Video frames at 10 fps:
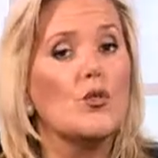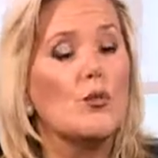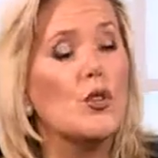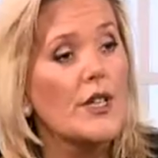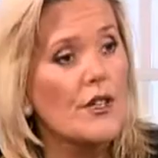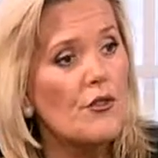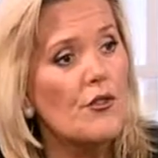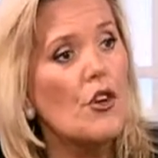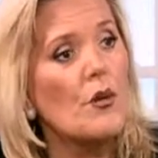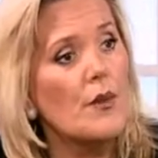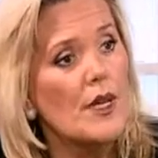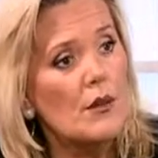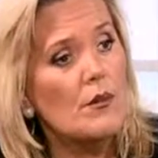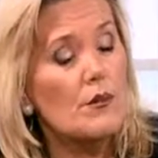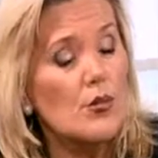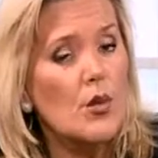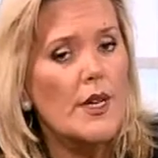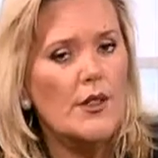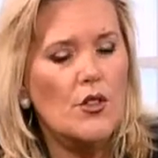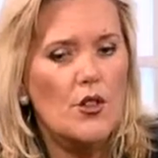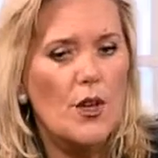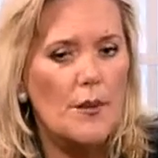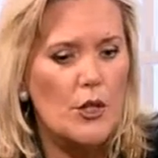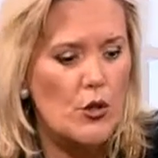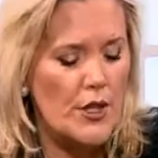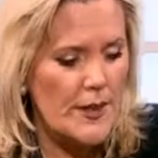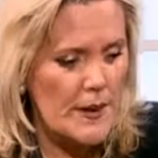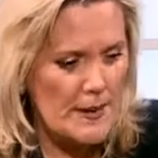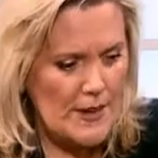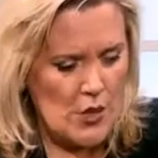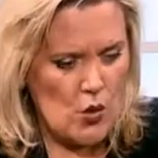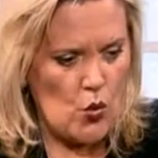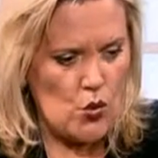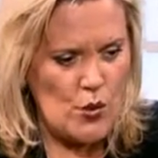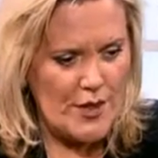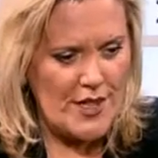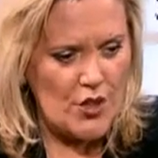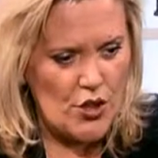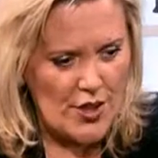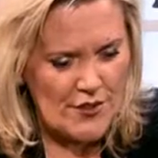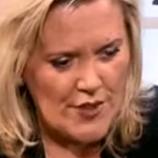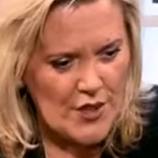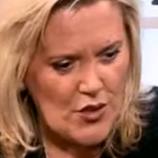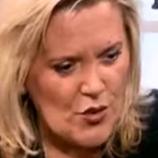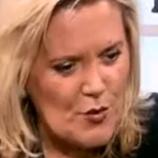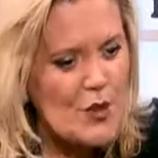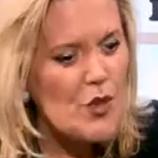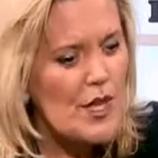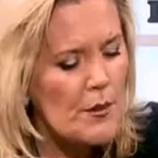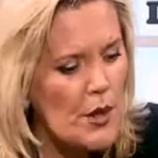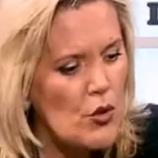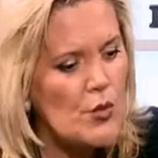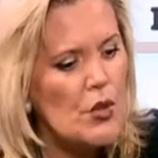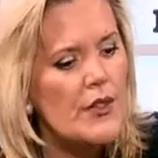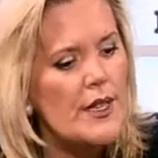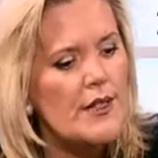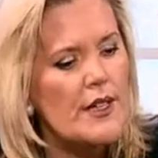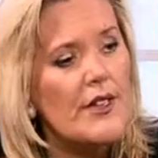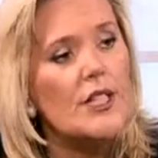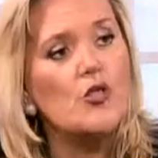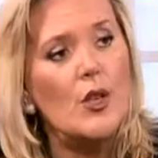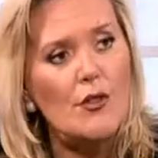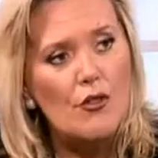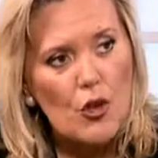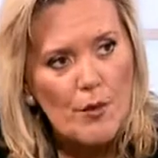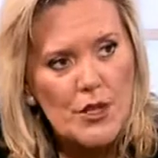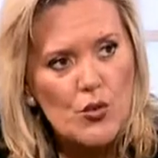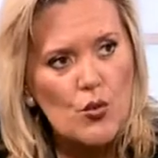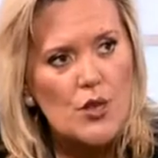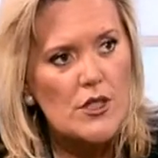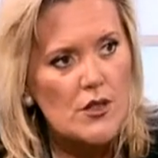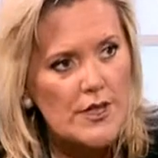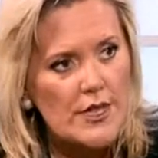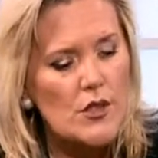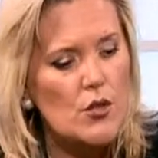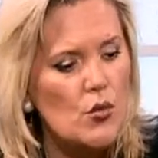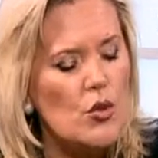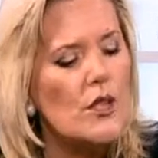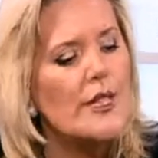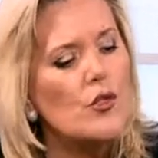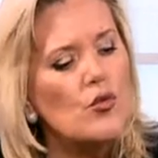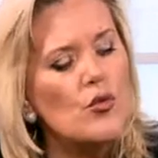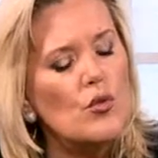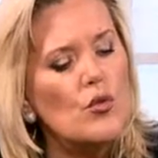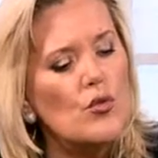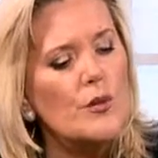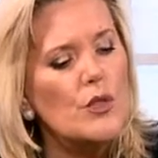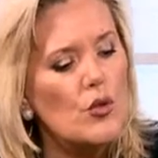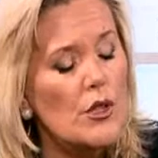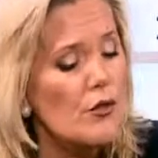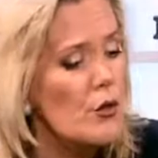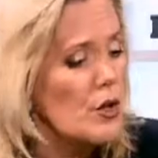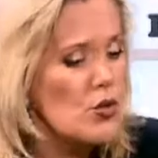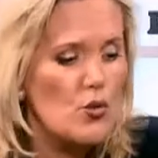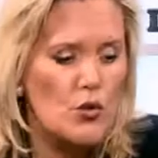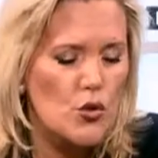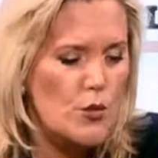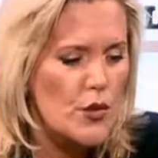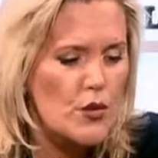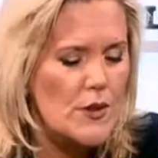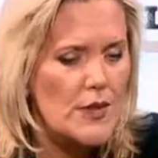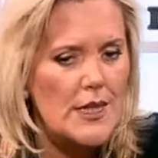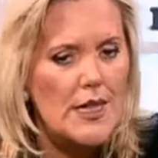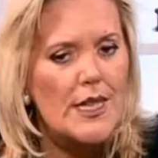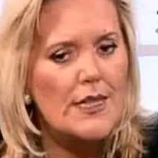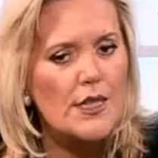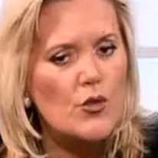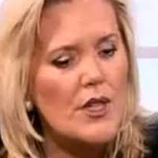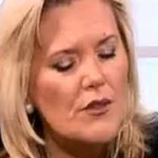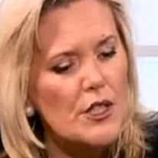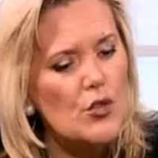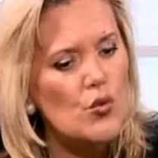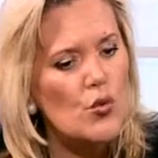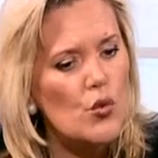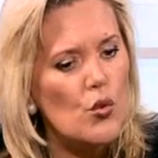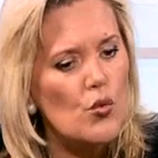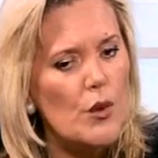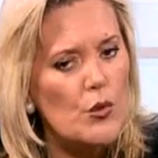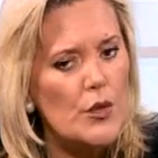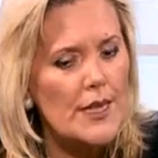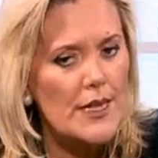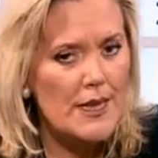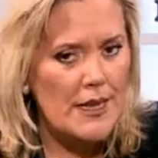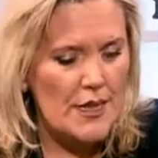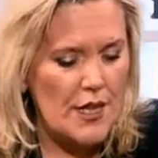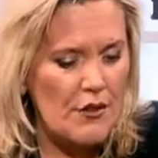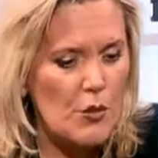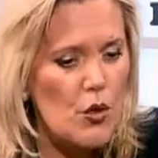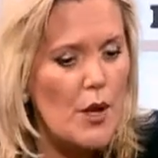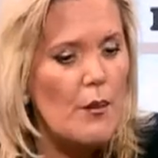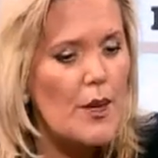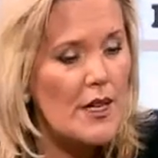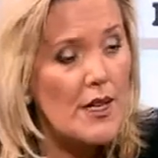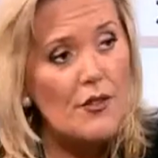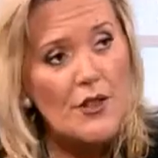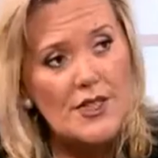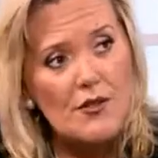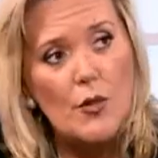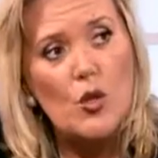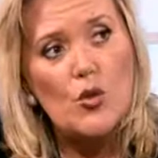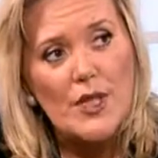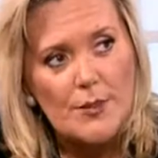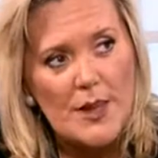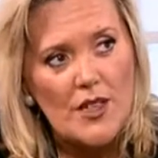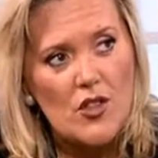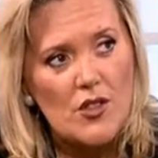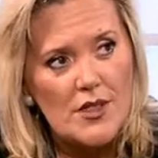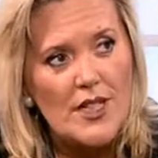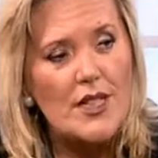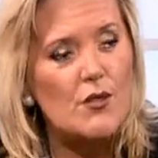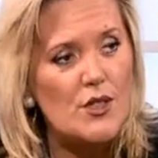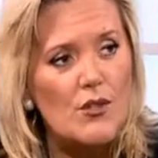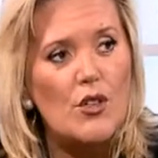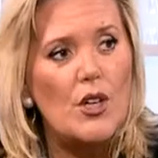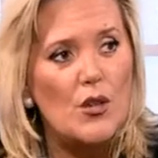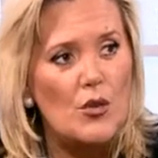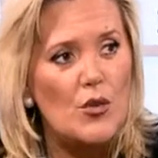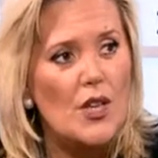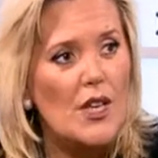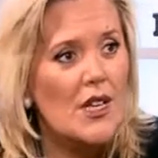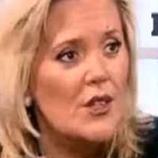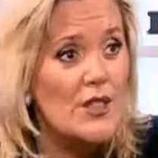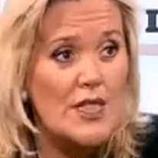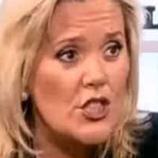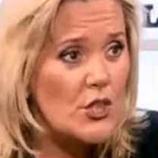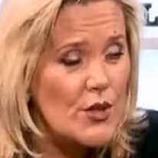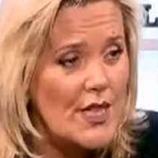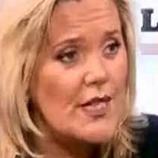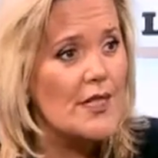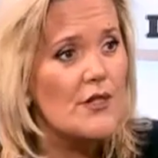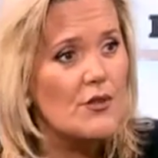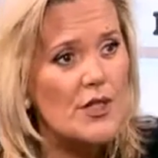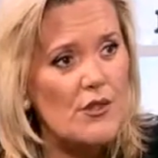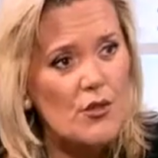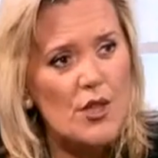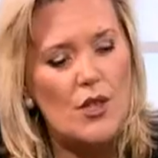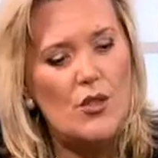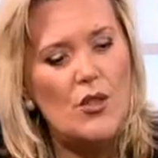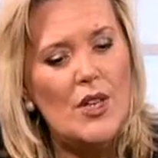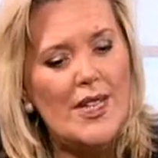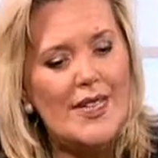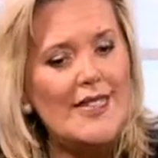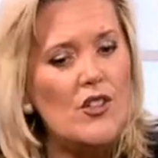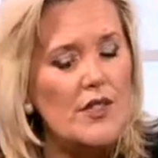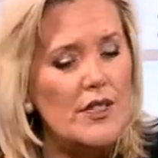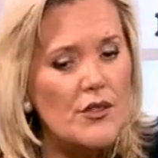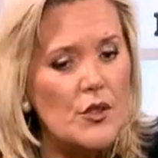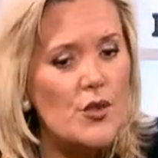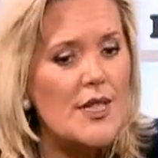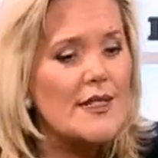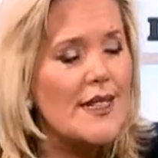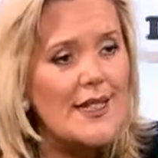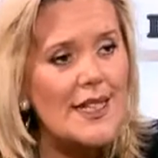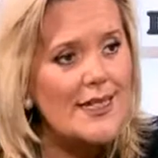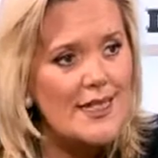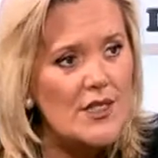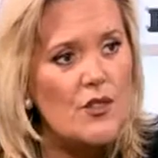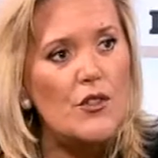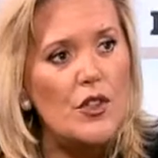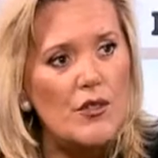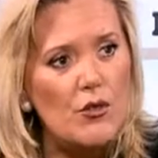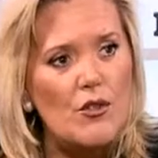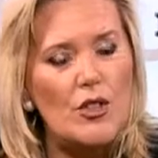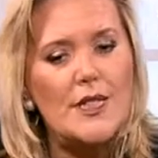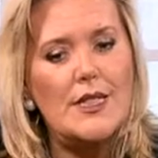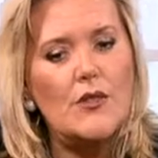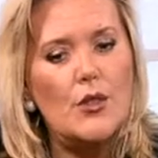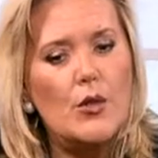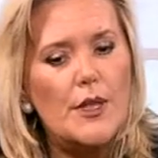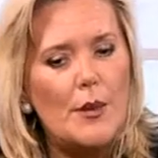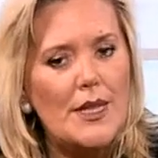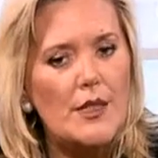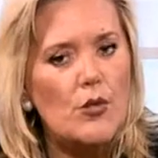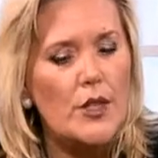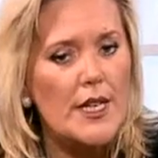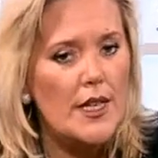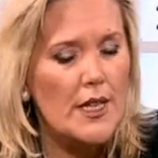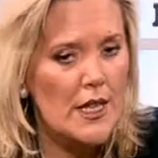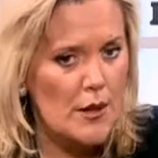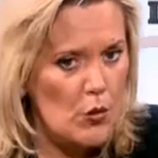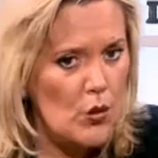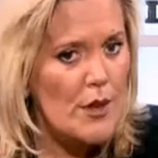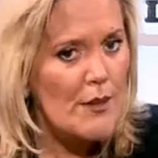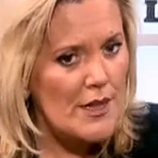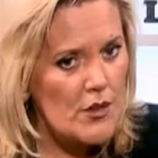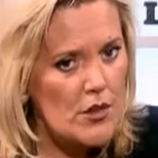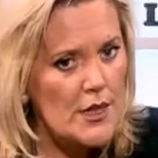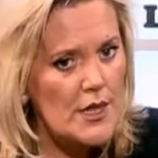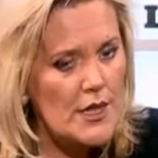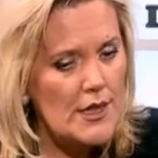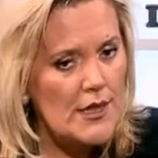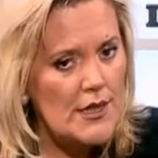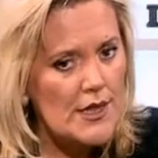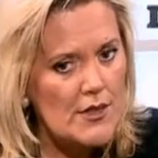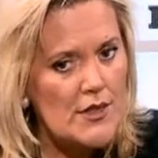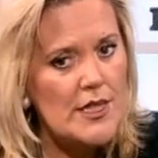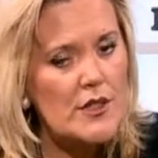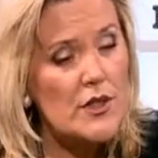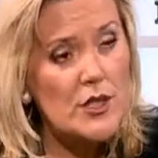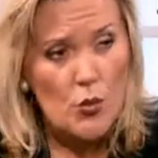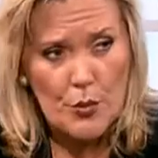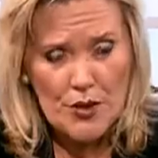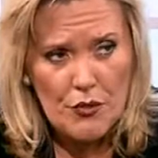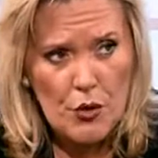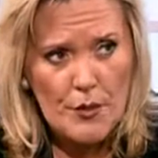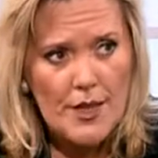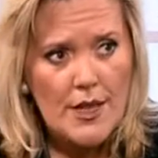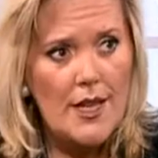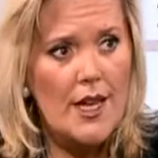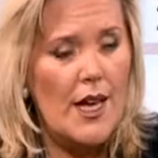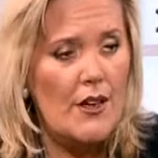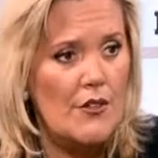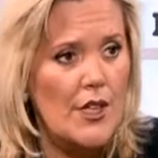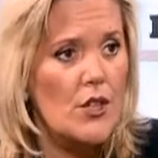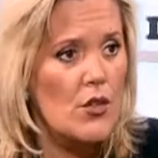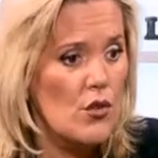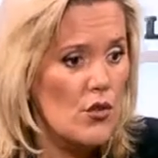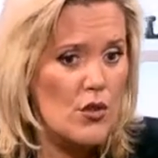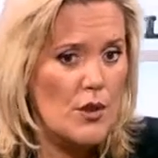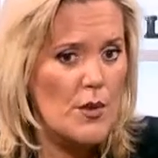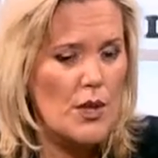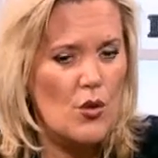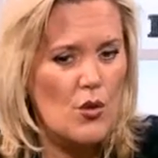est une bonne réforme, elle doit être améliorée. On souhaite d'ailleurs, avec euh, mes collègues parlementaires, travailler sur la formation des enseignants, donc dans le cadre d'une mission d'information, parce je pense que c'est une réflexion que l'on doit mener. Hervé Morin parle effectivement de l'expérience, c'est-à-dire qu'il faut savoir euh, diriger une classe, il faut savoir euh, identifier au sein de cette classe les enfants qui vont avoir des difficultés particulières, mais on a maintenant des, enseignants qui sont bien formés avec eh